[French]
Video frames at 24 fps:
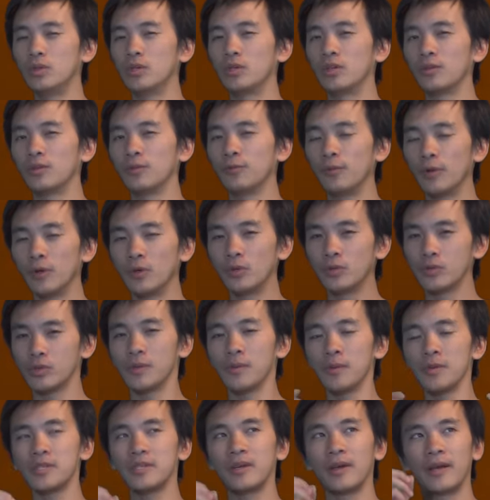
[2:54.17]
euh, une fois qu'on
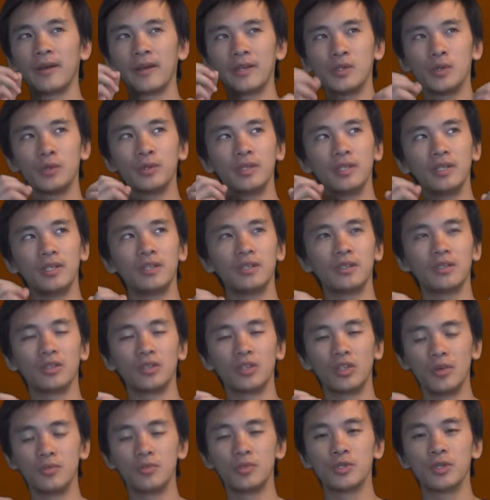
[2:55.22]
commence à raisonner euh,
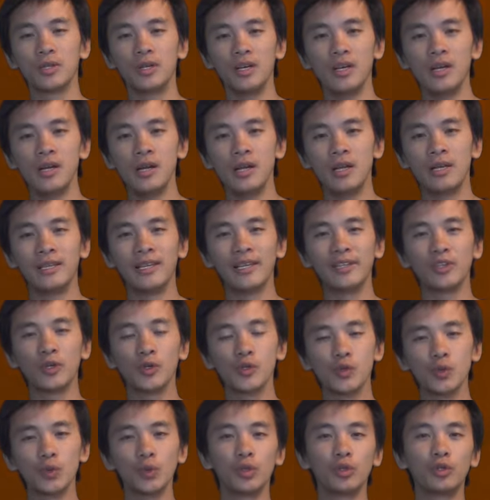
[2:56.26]
comme cela,
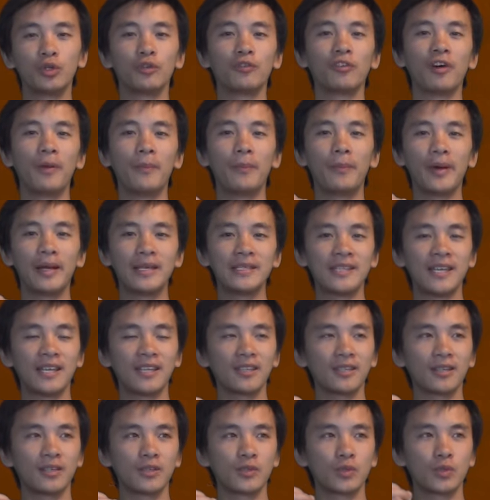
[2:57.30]
l'attention ne devrait pas
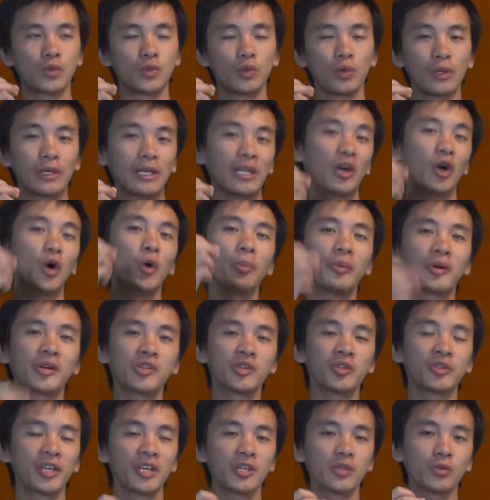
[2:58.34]
être sur les
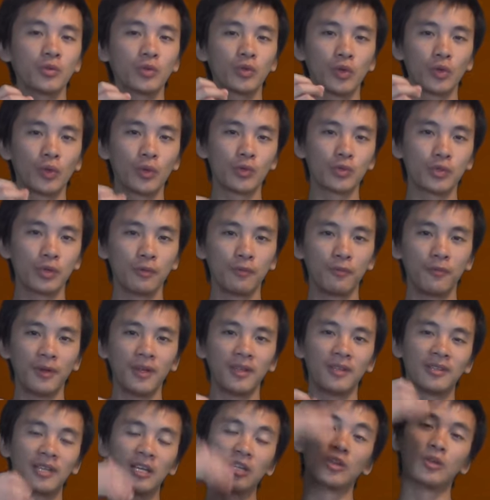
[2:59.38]
représentations que l'on se fait
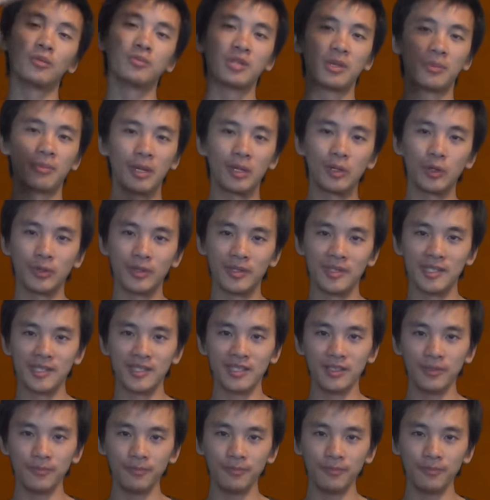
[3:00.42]
d'un objet platonicien,